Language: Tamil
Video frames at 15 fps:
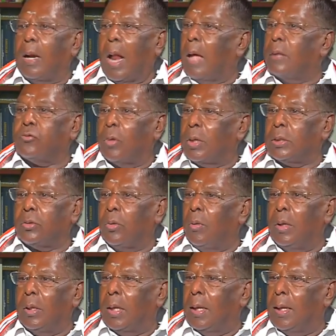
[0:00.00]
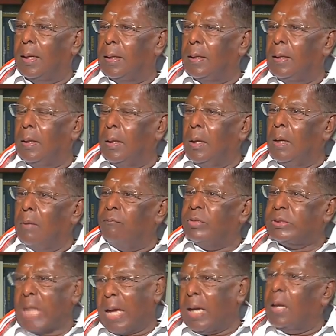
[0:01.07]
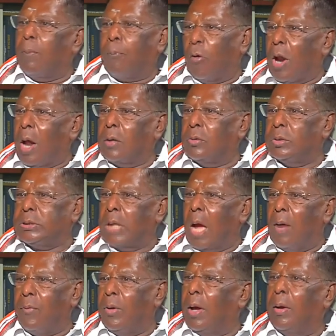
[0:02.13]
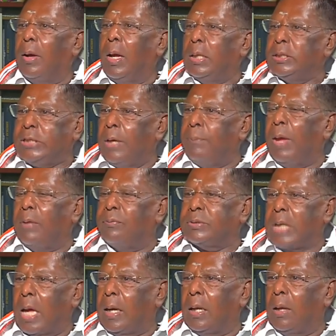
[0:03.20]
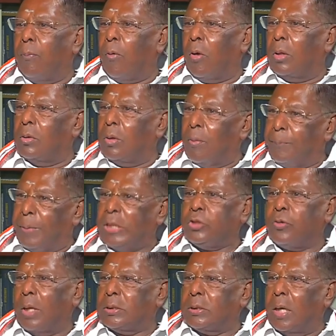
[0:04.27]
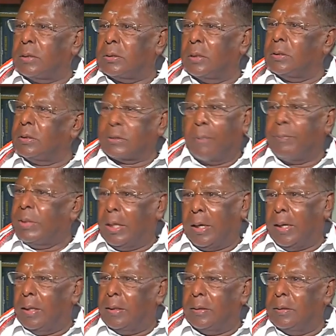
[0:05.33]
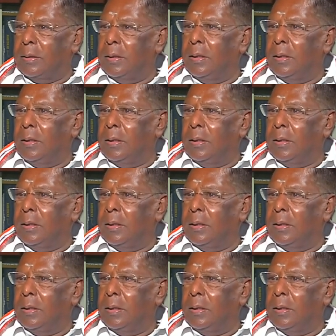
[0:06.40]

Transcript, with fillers: நான் சொல்றது உங்களுக்கு விசாரணைக்கு போறாங்கன்னு வச்சுக்கோங்க அவங்க சிபிஐ விசாரணைக்கு போனதுக்கும் பேச்சுவார்த்தை நடத்துறதுக்கும் சம்மந்தம் கிடையாது